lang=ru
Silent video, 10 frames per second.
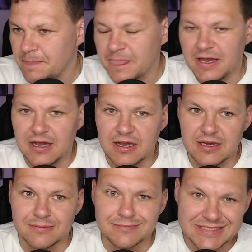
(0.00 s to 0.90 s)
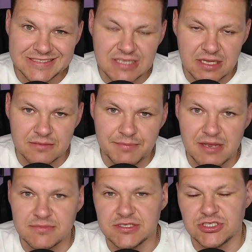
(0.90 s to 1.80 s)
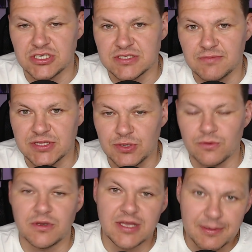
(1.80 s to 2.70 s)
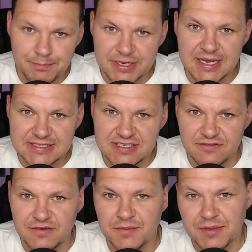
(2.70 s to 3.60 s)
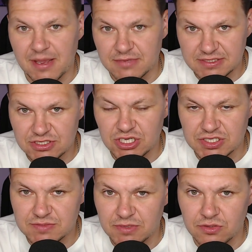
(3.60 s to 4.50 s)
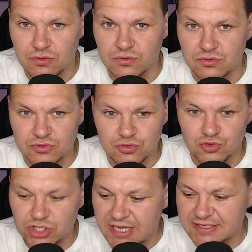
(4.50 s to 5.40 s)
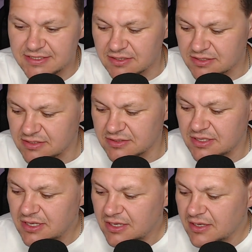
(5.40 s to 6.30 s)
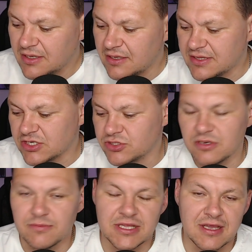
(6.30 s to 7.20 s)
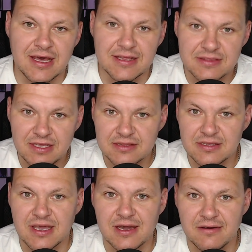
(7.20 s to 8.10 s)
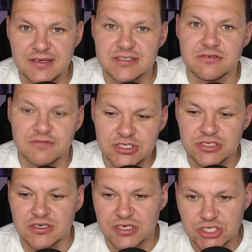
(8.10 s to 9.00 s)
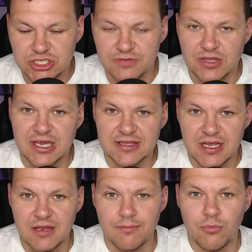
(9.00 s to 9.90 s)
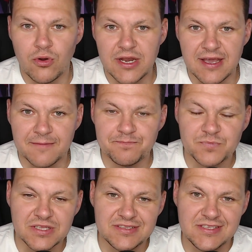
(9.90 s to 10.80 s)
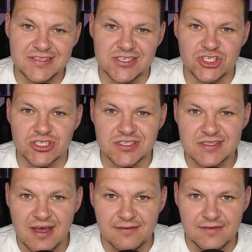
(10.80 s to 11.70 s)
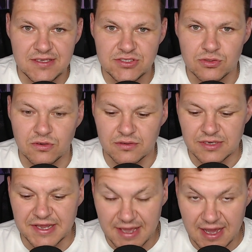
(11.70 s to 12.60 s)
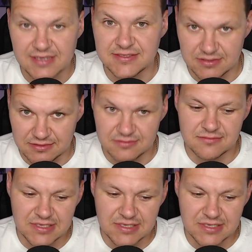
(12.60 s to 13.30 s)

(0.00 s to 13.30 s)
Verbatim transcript: а, Мыстан прямо сейчас смотрю, Братьев прямо сейчас смотрю, то есть уже 11. Так что, ребята, контента, как говорится, выше крыши. На канале более 1100 видео реакций.